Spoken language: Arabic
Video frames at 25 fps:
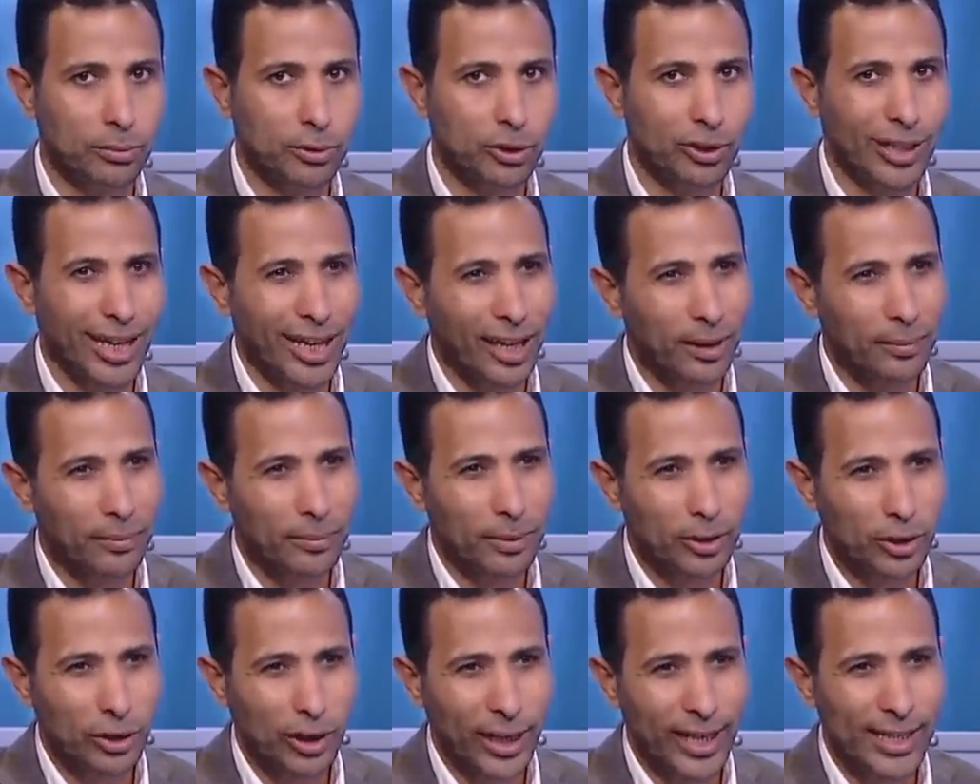مش
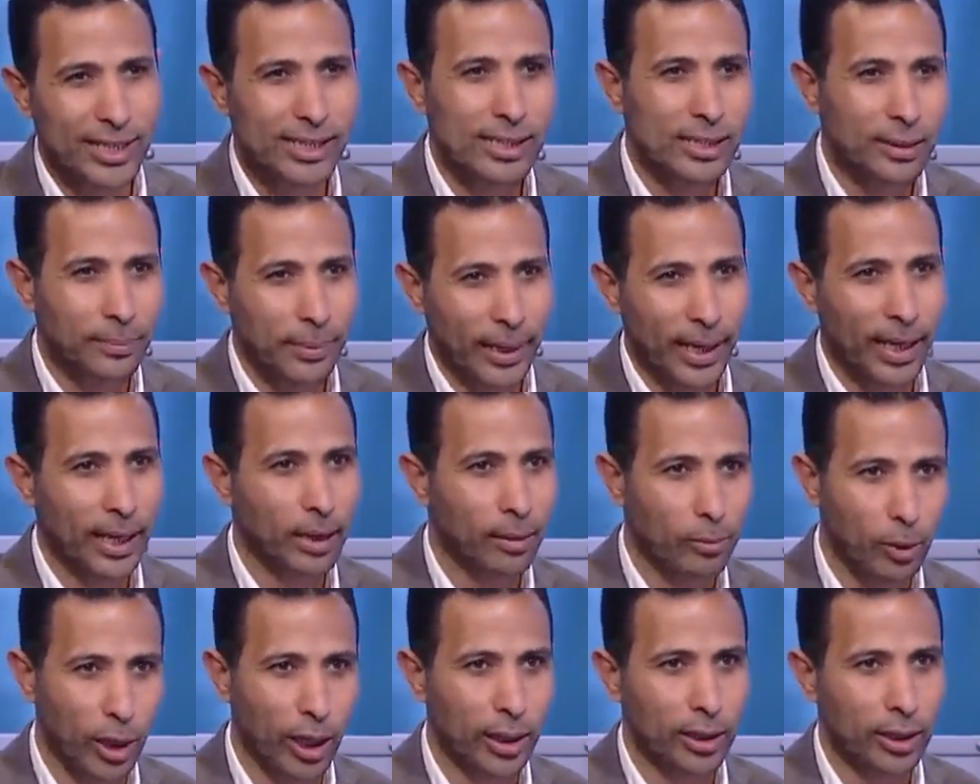مش حاسه
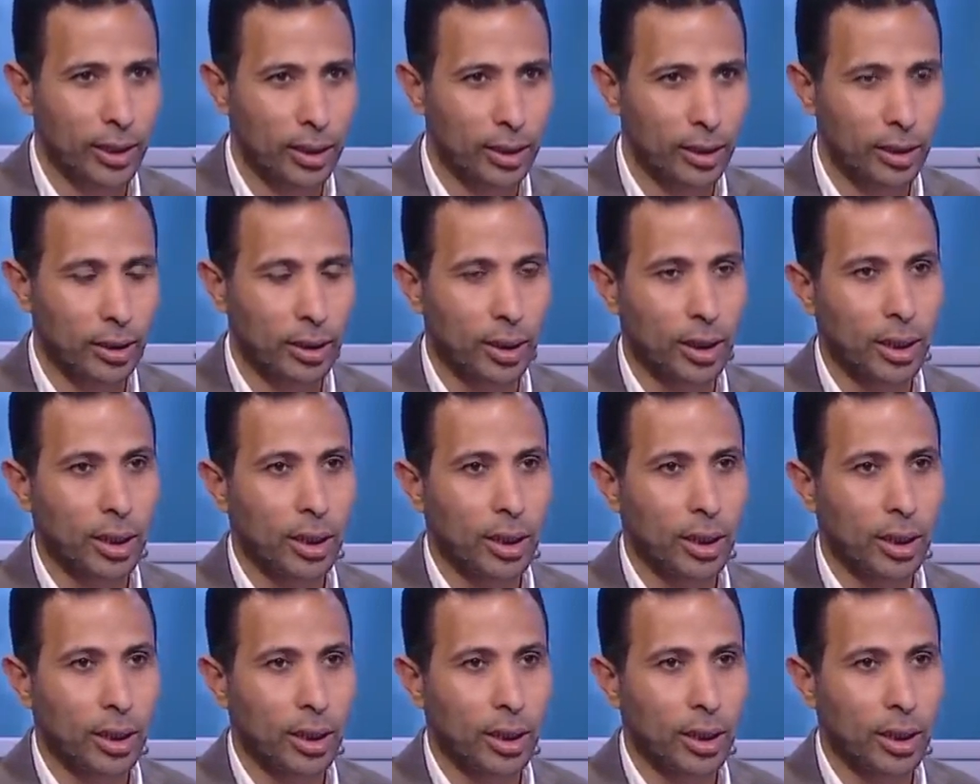بحاجه معينه